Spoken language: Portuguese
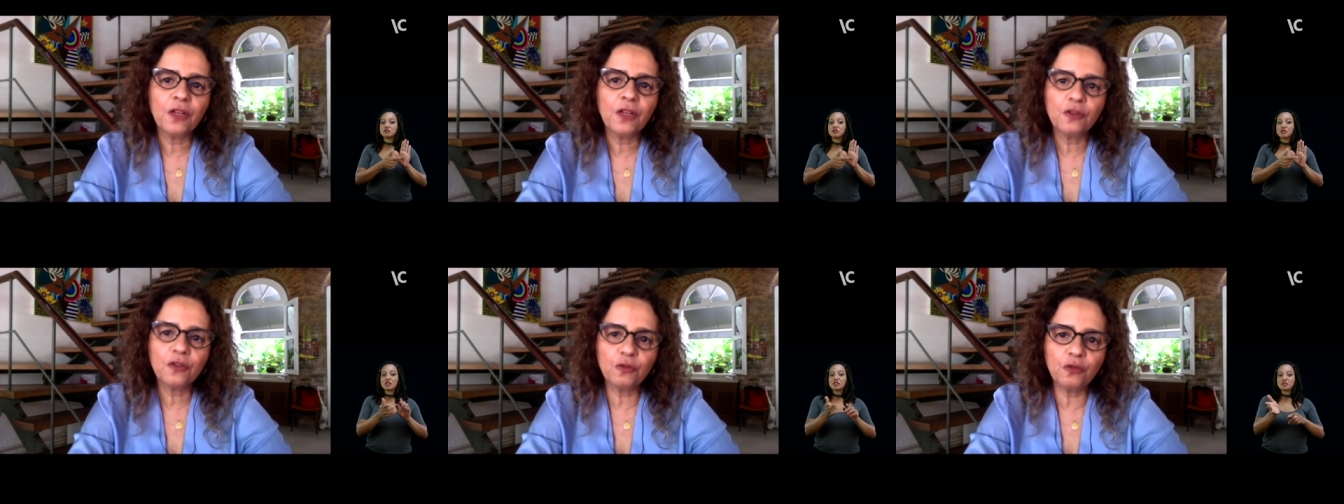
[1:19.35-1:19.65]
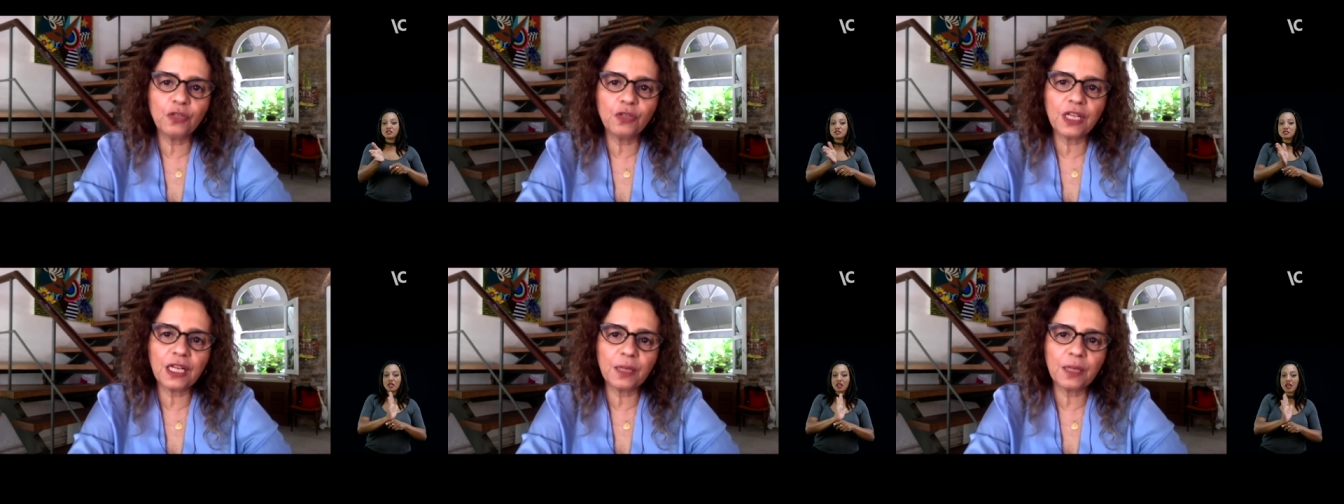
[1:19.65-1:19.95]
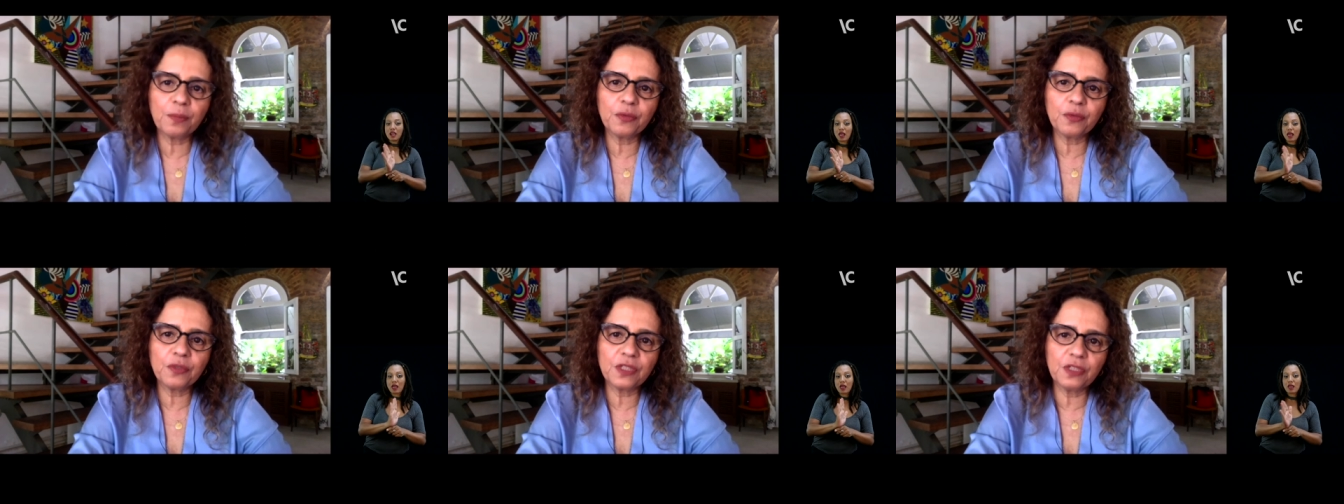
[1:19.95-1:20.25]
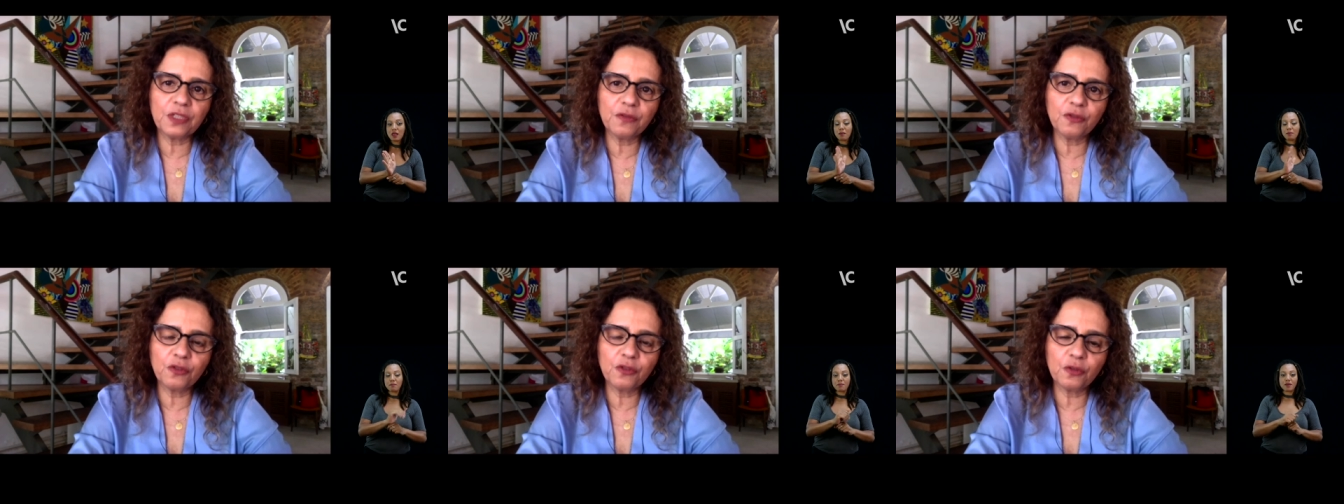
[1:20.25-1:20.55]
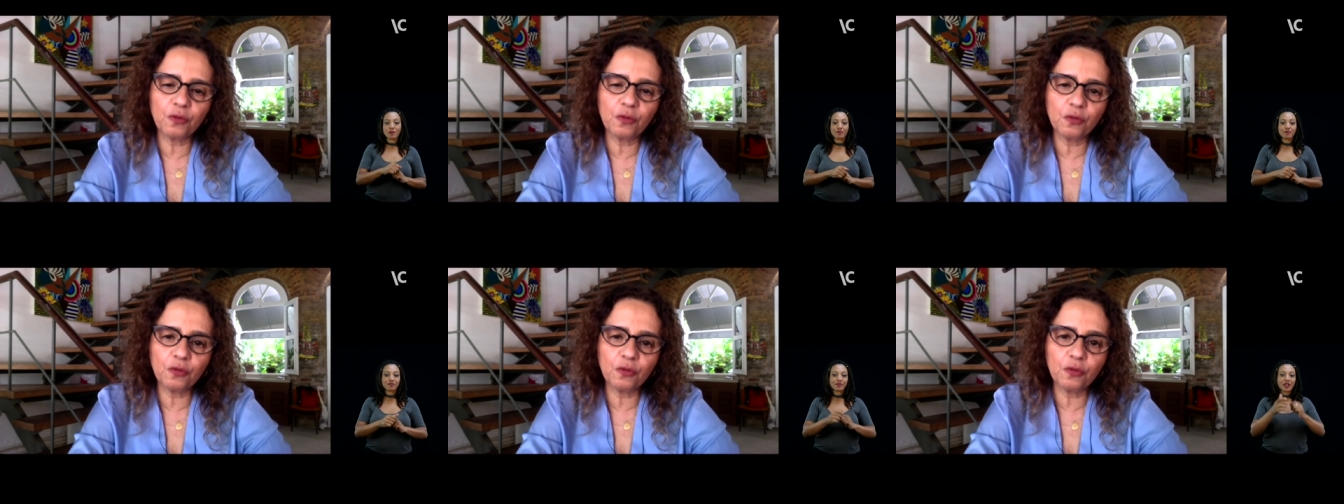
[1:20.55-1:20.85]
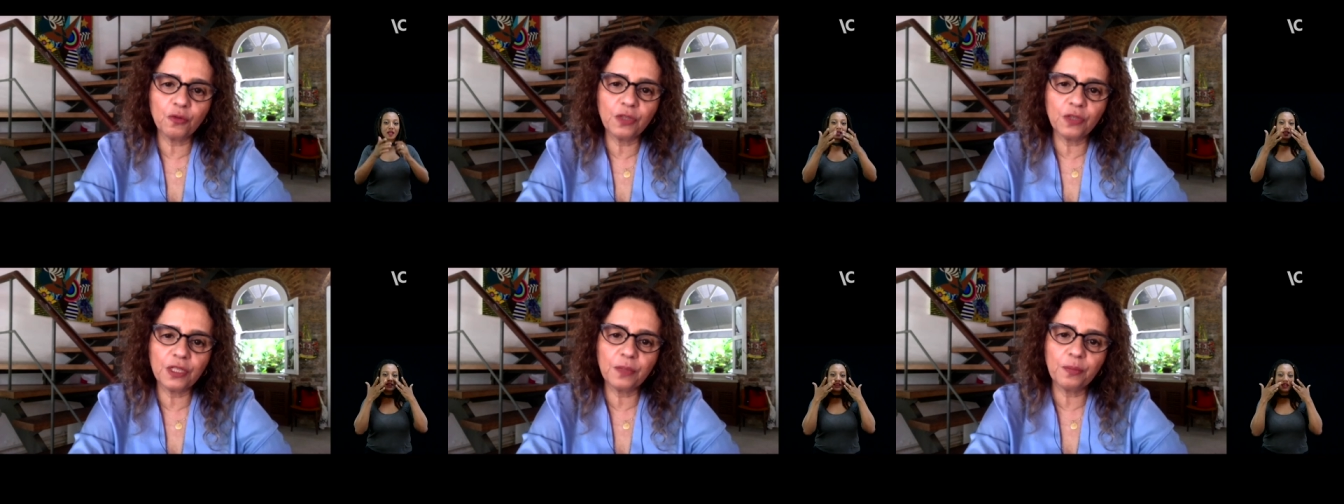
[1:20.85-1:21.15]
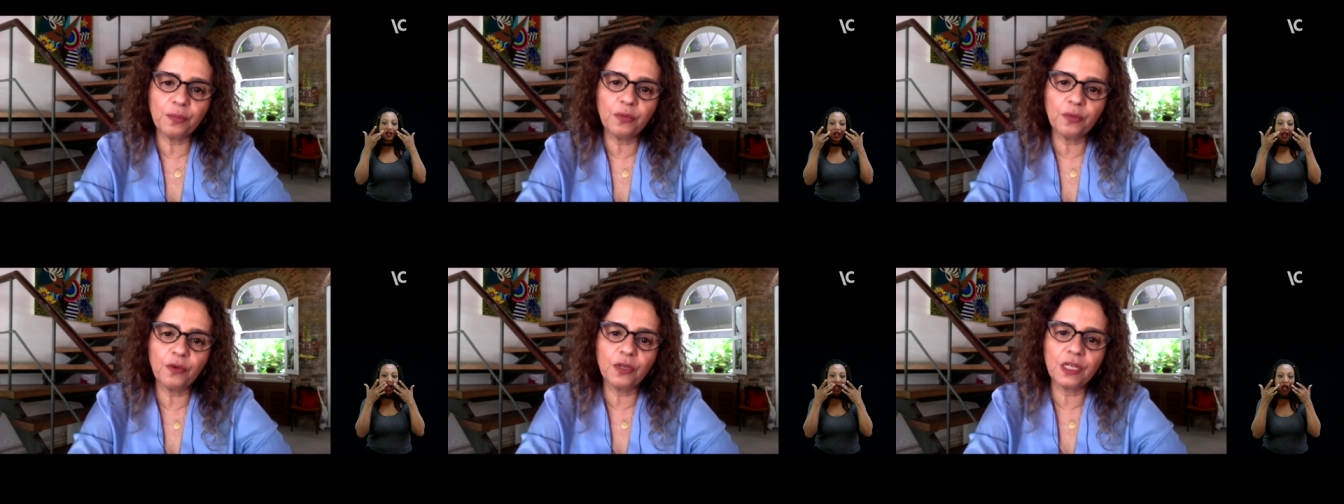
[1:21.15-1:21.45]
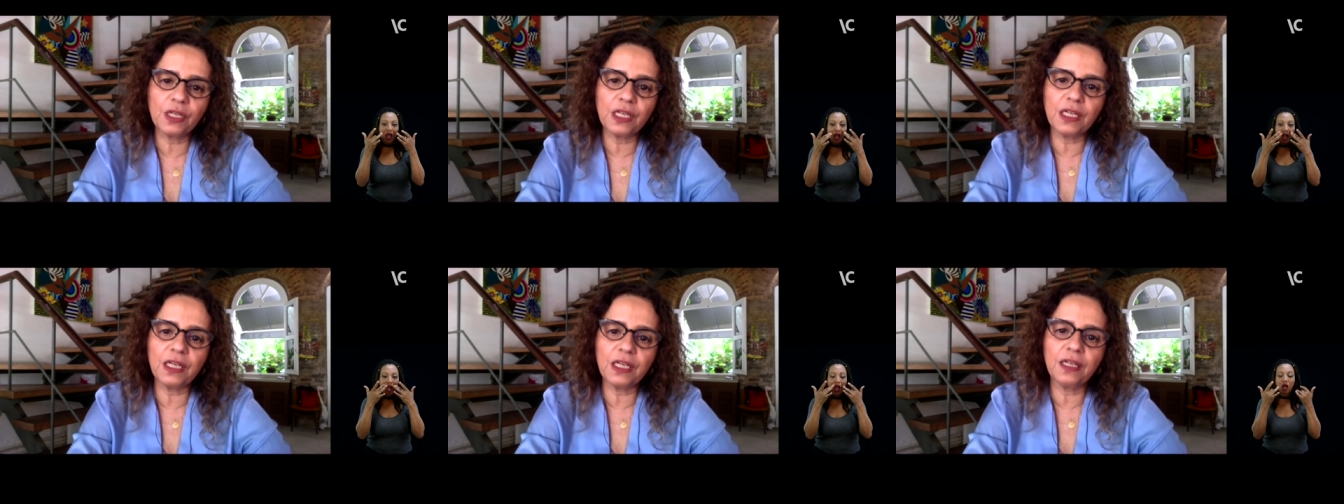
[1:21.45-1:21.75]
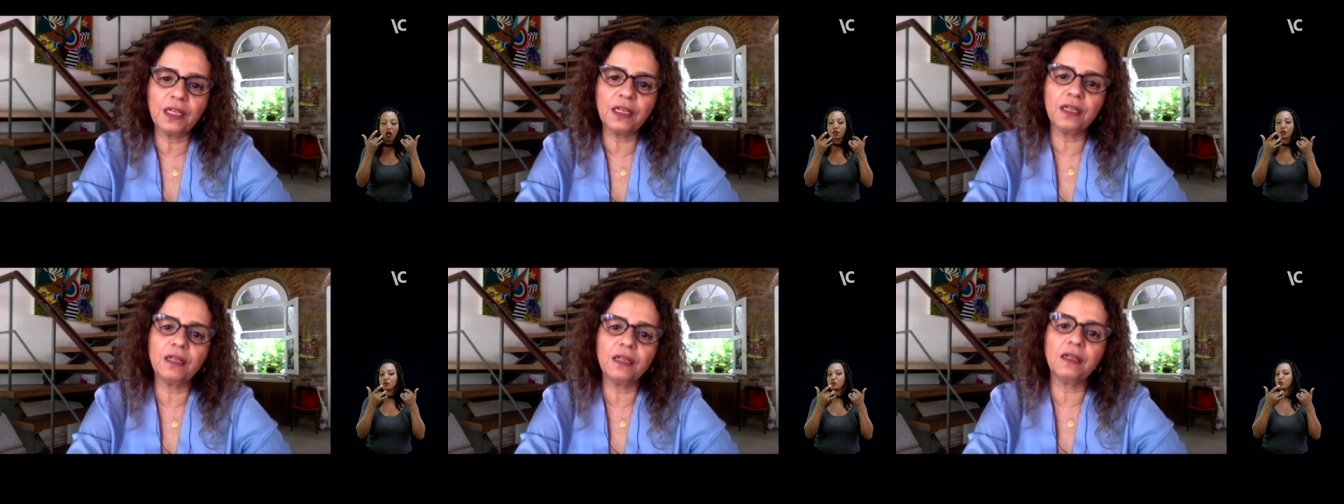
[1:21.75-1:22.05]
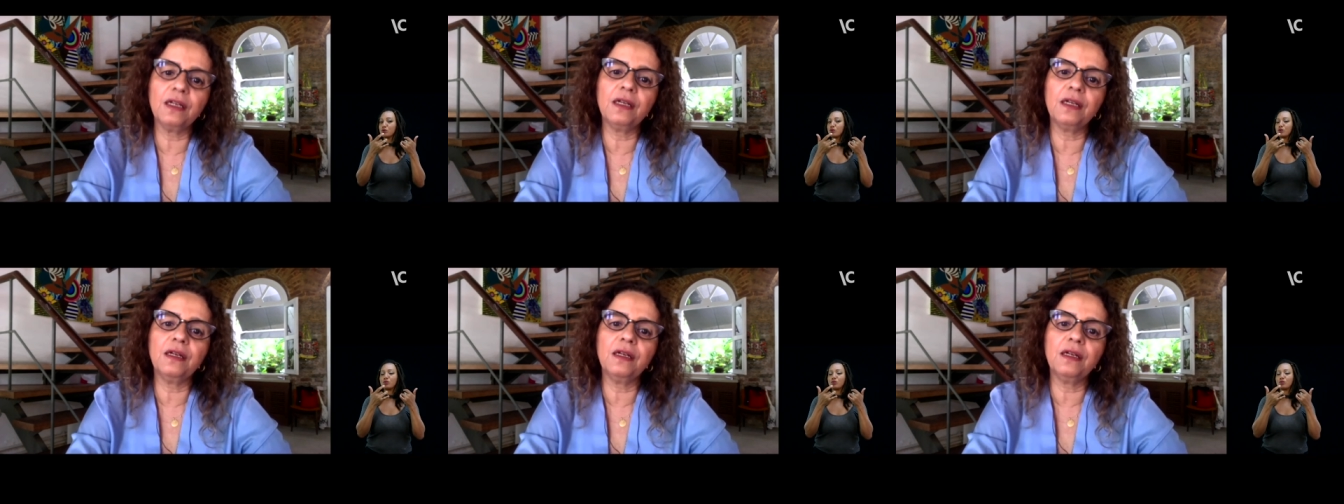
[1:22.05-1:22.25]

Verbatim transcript: tudo que era possível de cultura, porque